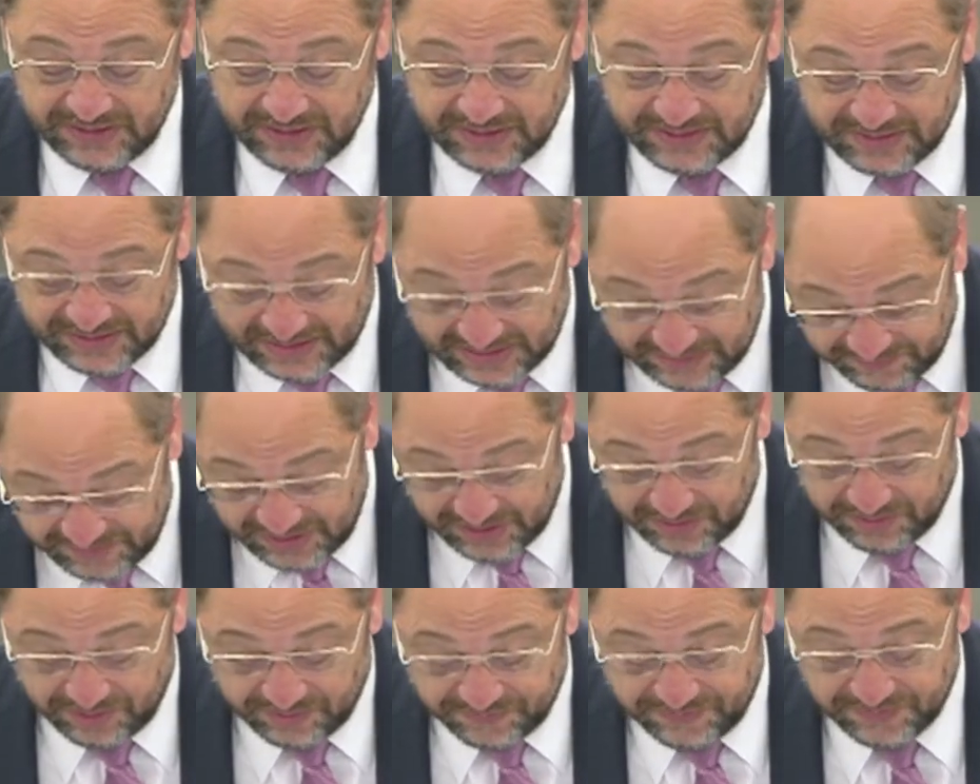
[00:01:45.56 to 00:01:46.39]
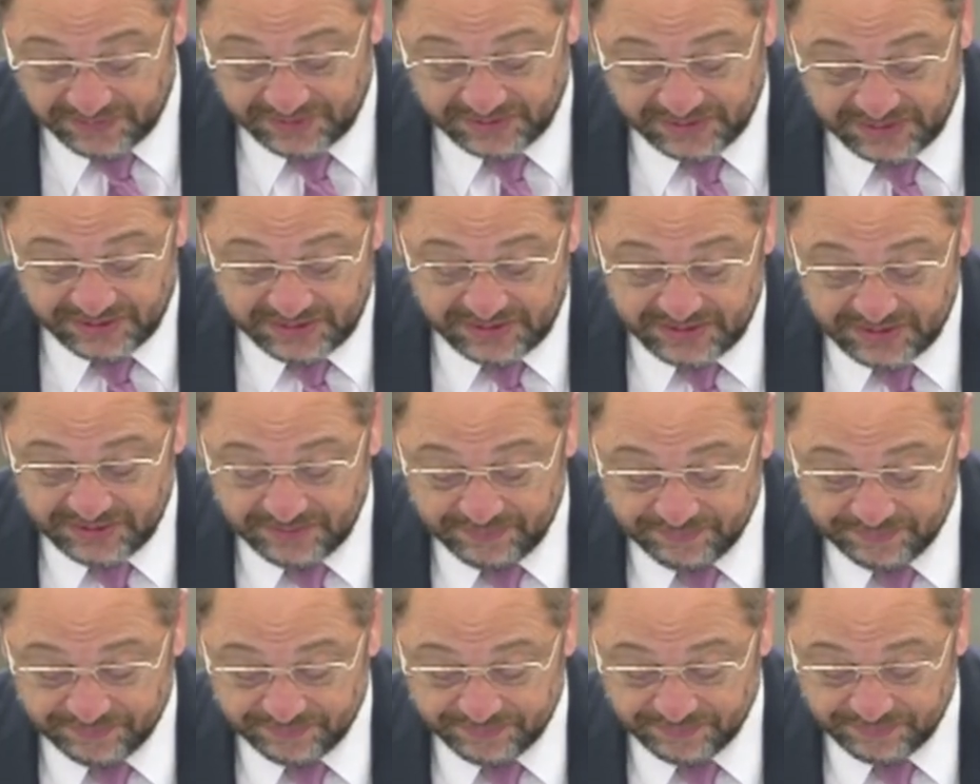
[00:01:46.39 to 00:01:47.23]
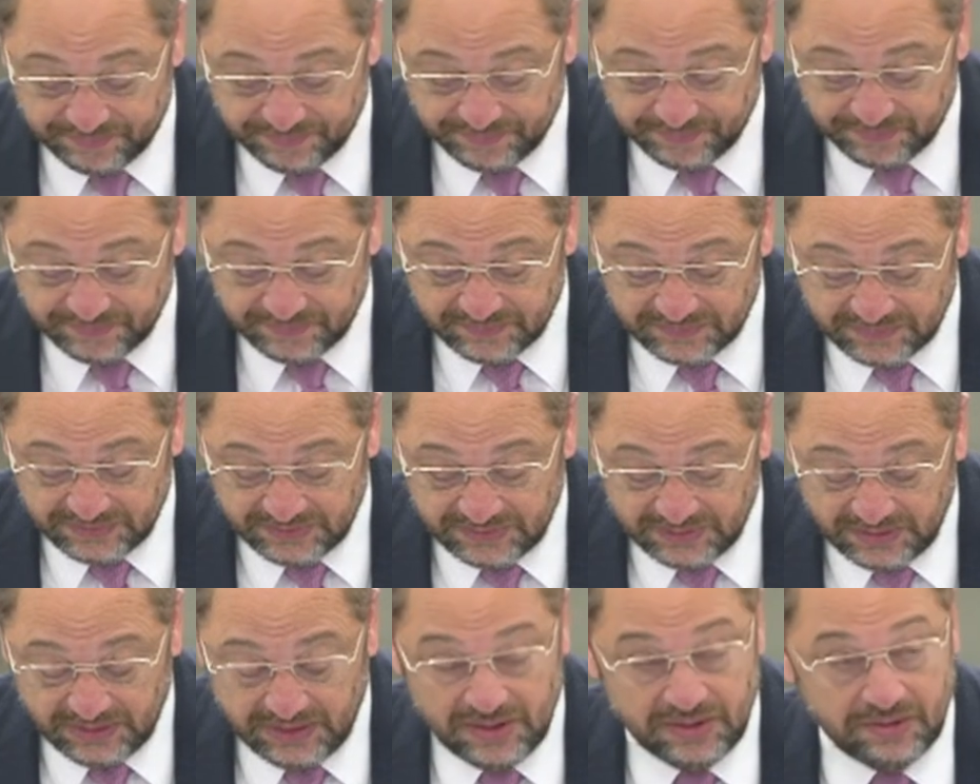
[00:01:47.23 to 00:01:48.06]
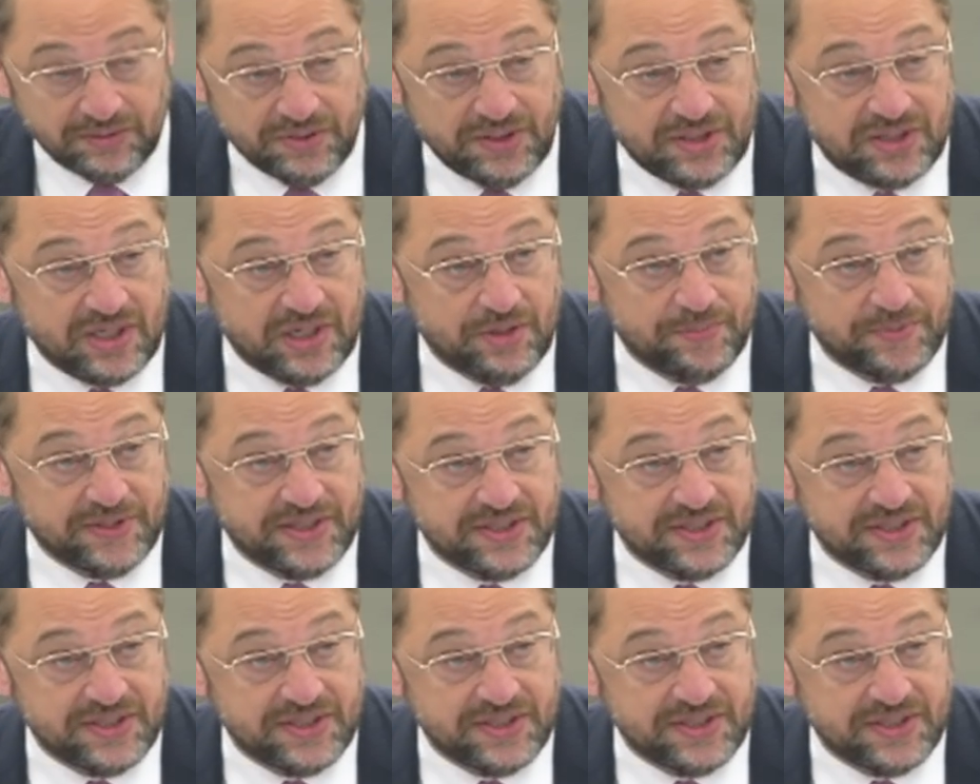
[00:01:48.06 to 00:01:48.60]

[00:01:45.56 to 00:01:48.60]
tagen wir öffentlich. Und ich glaube,